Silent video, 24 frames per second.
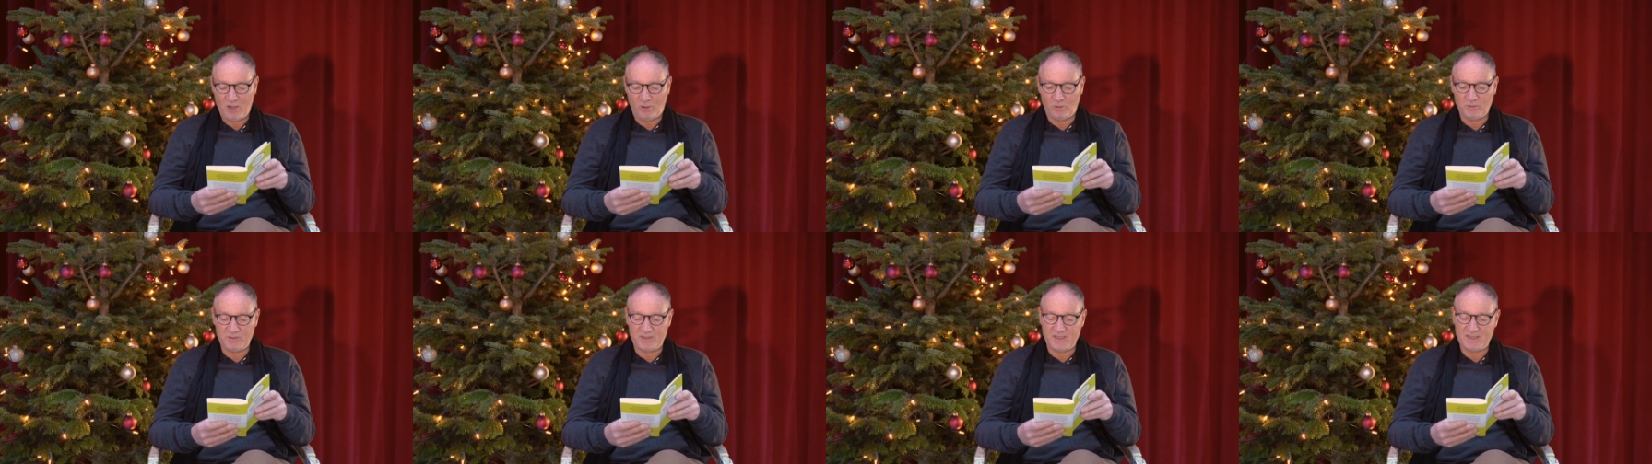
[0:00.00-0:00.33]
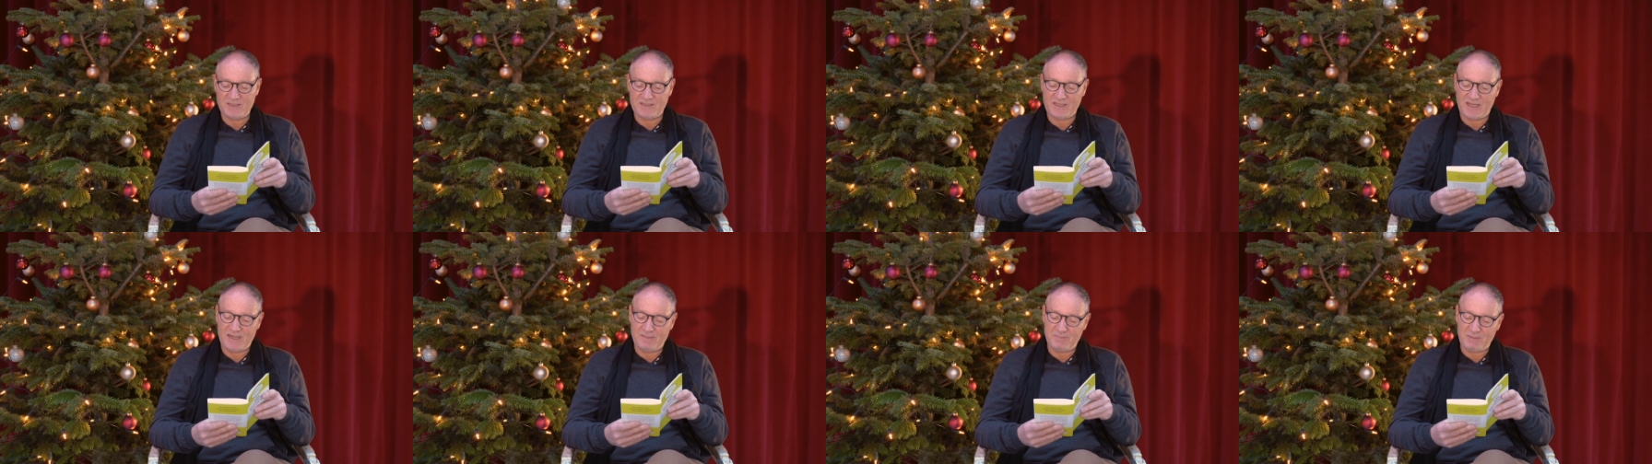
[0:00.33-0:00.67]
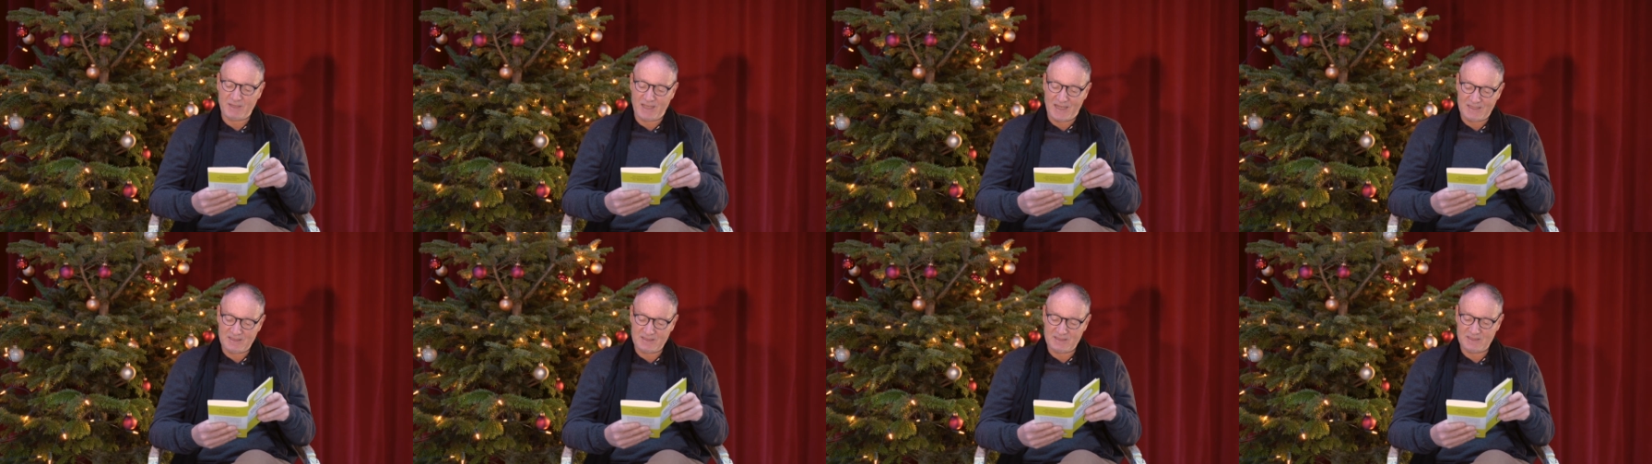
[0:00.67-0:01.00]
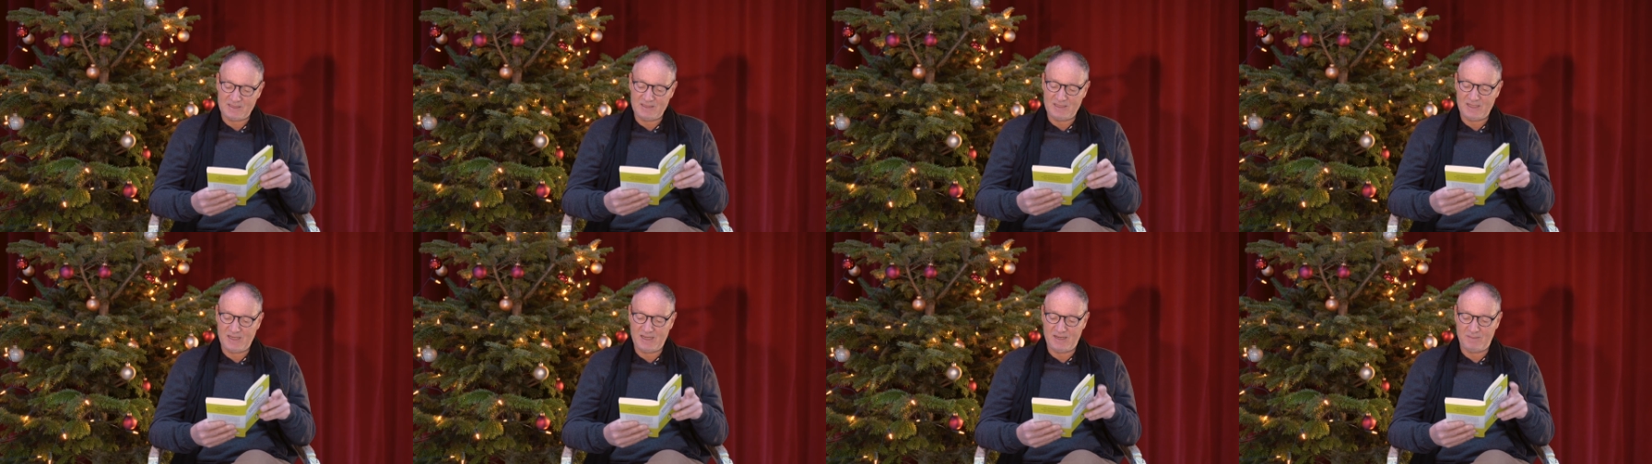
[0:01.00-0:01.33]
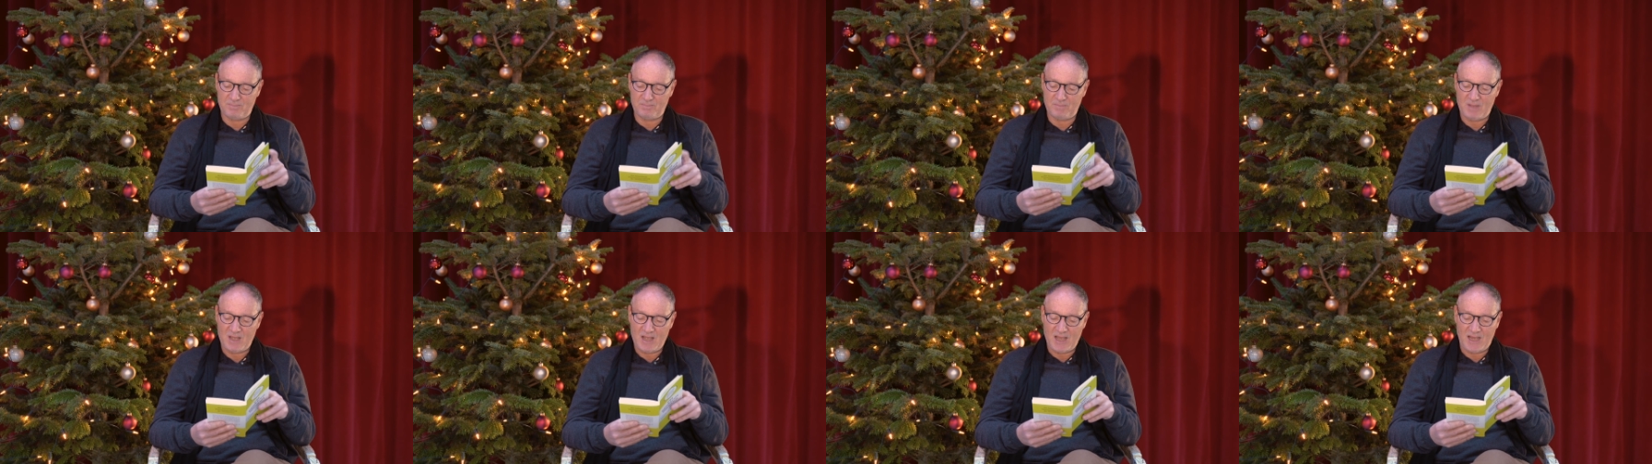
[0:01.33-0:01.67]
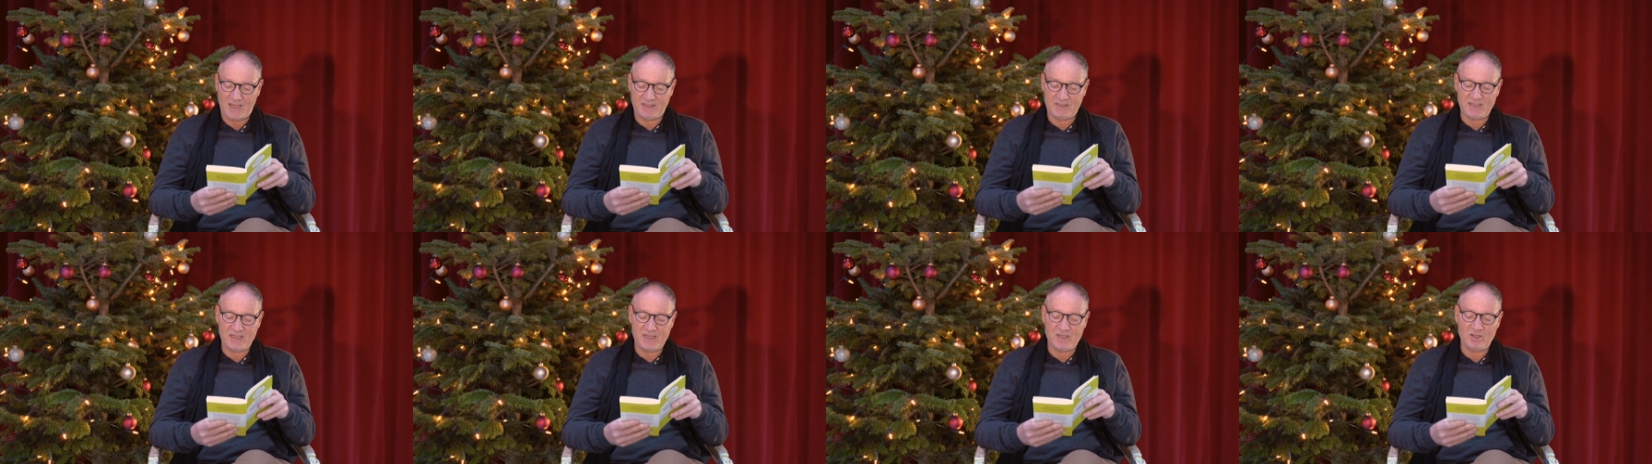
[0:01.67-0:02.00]
und in seinem ganzen Leben
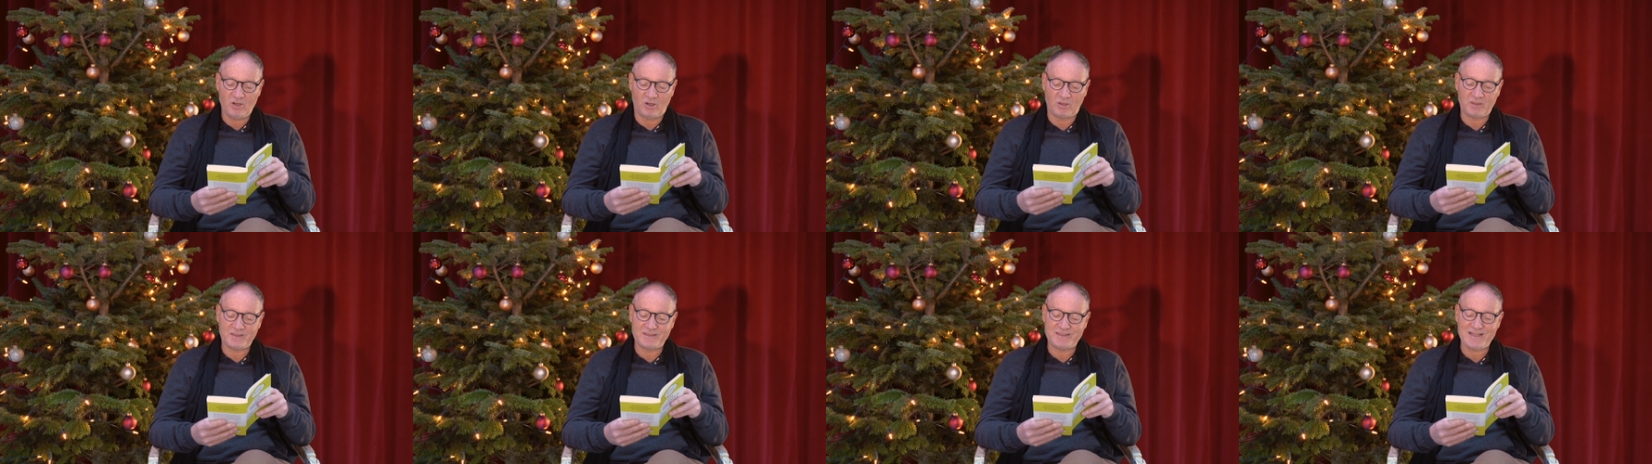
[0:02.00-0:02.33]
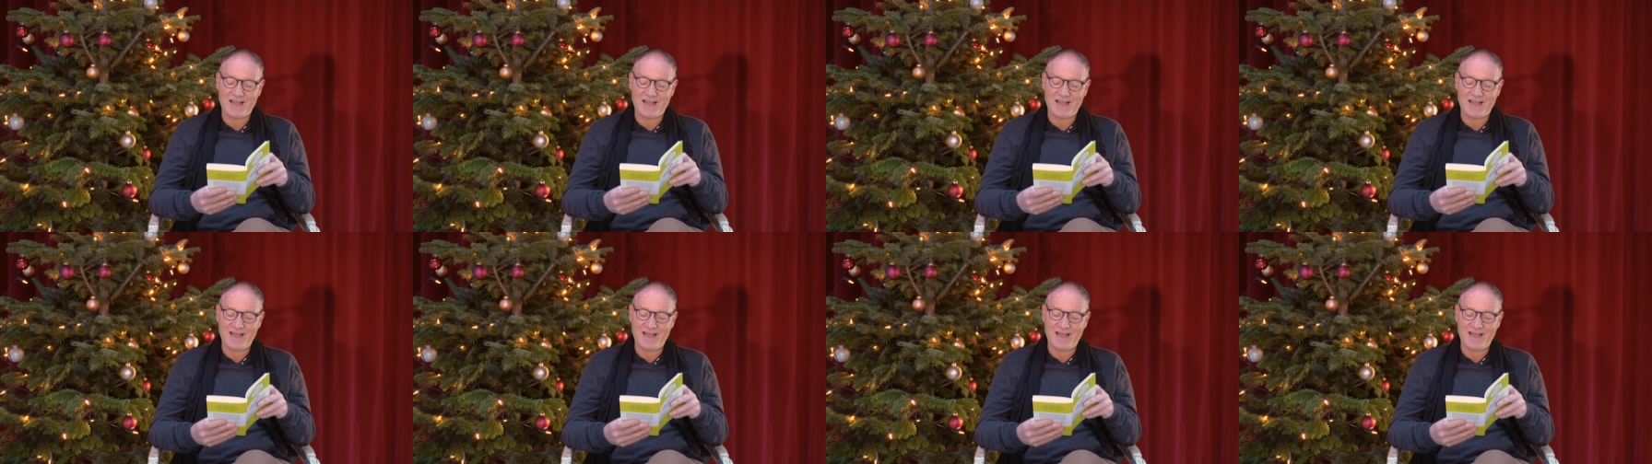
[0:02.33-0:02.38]
hatte ihn noch